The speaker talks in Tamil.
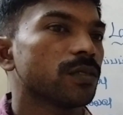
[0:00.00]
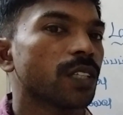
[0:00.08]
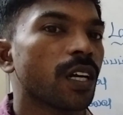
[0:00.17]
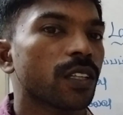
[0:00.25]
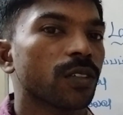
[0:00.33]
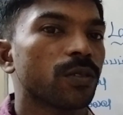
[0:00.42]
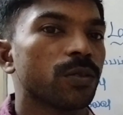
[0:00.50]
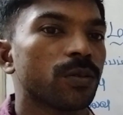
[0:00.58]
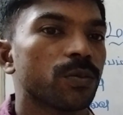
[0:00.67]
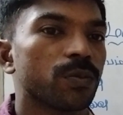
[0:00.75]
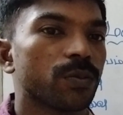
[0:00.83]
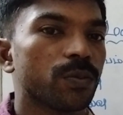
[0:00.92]
ஜாதகம்
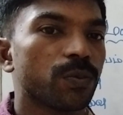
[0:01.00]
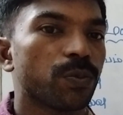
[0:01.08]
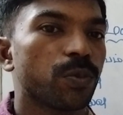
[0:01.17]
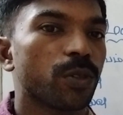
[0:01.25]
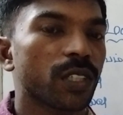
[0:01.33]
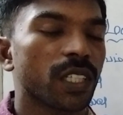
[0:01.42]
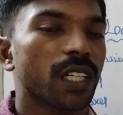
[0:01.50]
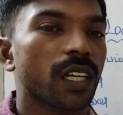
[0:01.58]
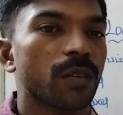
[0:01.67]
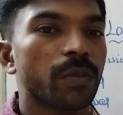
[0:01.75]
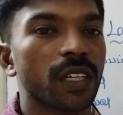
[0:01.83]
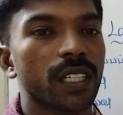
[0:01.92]

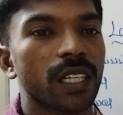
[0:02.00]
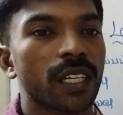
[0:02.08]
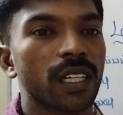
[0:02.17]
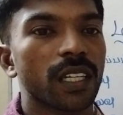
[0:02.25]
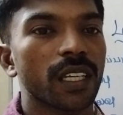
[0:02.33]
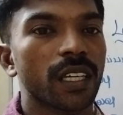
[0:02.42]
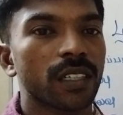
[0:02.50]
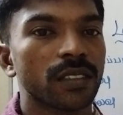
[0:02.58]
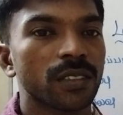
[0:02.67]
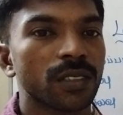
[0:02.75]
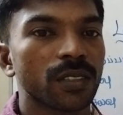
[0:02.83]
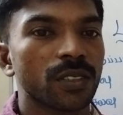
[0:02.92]
பொருந்திருக்கான்னு பார்க்குறாங்க இல்லையா
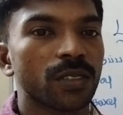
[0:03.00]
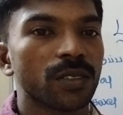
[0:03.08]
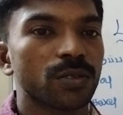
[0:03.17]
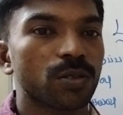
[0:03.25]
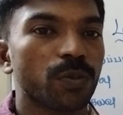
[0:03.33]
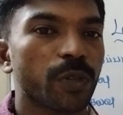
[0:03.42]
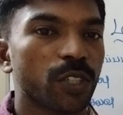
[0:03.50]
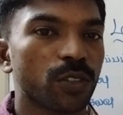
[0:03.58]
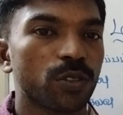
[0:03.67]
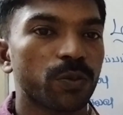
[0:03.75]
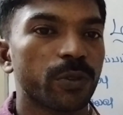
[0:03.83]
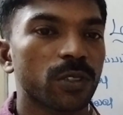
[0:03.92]
ஸோ
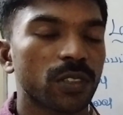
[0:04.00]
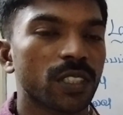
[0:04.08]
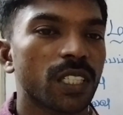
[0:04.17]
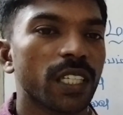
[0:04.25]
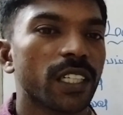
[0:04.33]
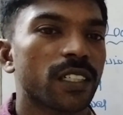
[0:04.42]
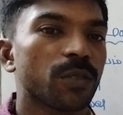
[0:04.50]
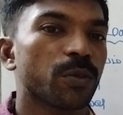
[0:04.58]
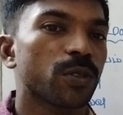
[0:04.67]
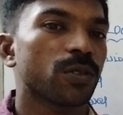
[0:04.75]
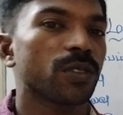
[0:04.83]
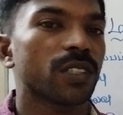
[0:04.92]
பதினோரு பொருத்தத்தில் எட்டு
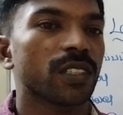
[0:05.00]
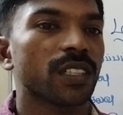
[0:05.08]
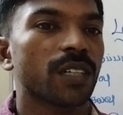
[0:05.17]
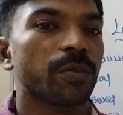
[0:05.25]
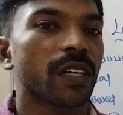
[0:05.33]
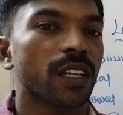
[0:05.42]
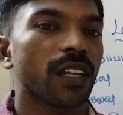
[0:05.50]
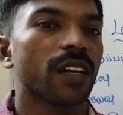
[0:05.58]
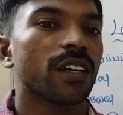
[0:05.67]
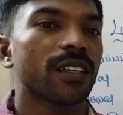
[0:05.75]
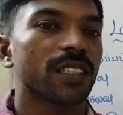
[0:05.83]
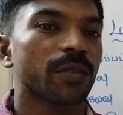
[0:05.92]
பொருத்தம் இருந்தால்
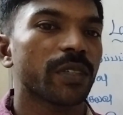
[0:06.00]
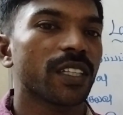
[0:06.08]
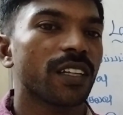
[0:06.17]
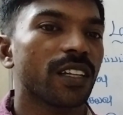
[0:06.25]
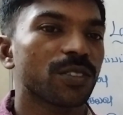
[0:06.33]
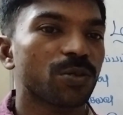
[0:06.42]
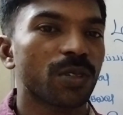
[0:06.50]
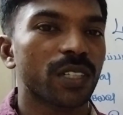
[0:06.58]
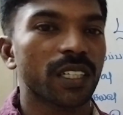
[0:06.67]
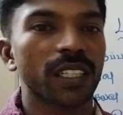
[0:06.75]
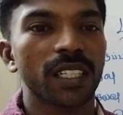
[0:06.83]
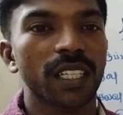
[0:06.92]
பண்ணலாம் அந்த மாதிரிலாம்
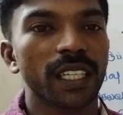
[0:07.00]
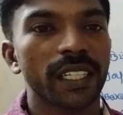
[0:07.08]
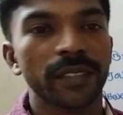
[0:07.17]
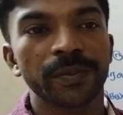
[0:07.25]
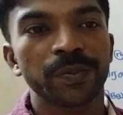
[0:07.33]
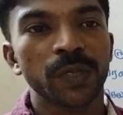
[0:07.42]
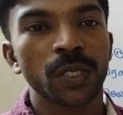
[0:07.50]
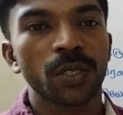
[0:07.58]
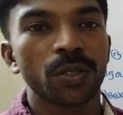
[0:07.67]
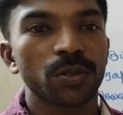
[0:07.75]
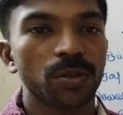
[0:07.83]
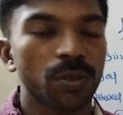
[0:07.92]
சொல்கிறாங்க இல்லையா
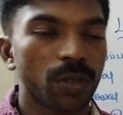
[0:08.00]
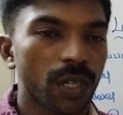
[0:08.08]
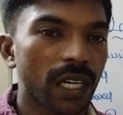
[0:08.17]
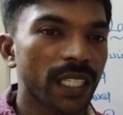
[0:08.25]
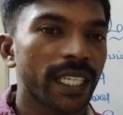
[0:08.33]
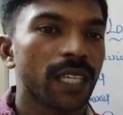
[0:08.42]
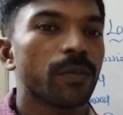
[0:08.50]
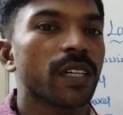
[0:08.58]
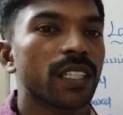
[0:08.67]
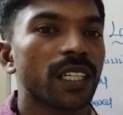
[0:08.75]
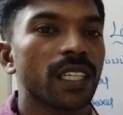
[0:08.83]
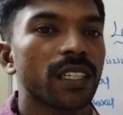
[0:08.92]
ஸோ அதே
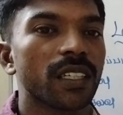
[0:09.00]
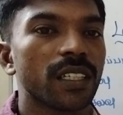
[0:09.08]
மாதிரி